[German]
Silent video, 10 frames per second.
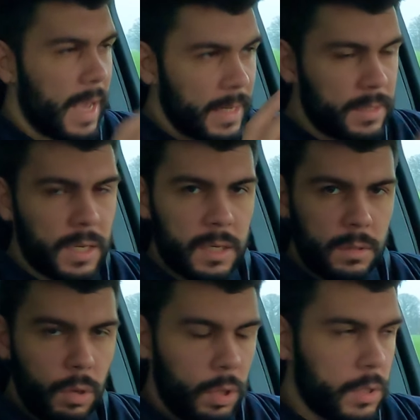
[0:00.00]

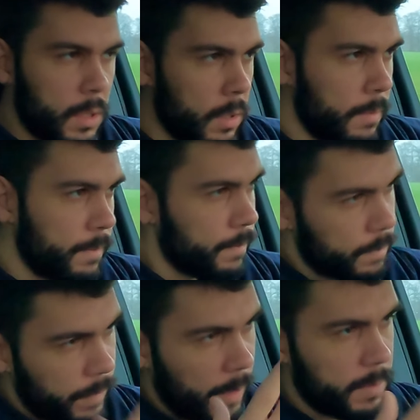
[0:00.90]
älteren Leute,
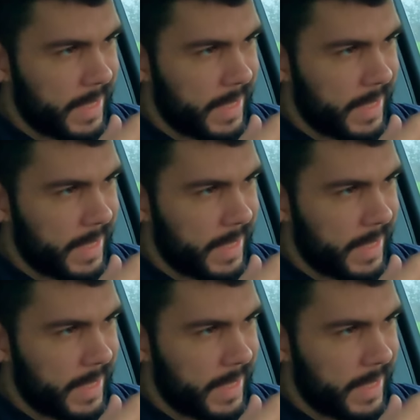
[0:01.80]
wir haben